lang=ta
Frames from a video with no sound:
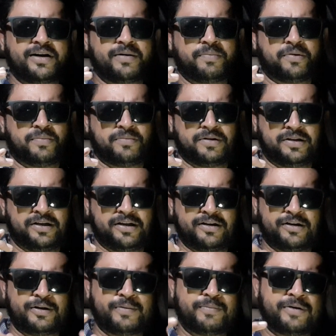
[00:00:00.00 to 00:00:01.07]
அப்புறம்
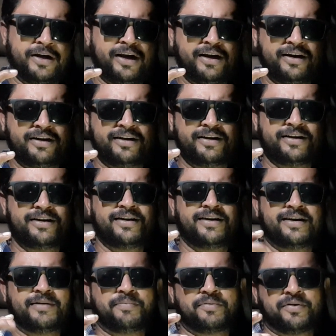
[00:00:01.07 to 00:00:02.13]
பார்த்திங்கன்னா மயில்
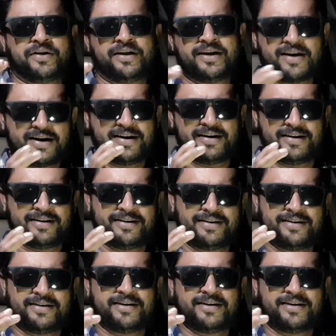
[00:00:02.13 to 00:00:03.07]
அப்புறம் யானை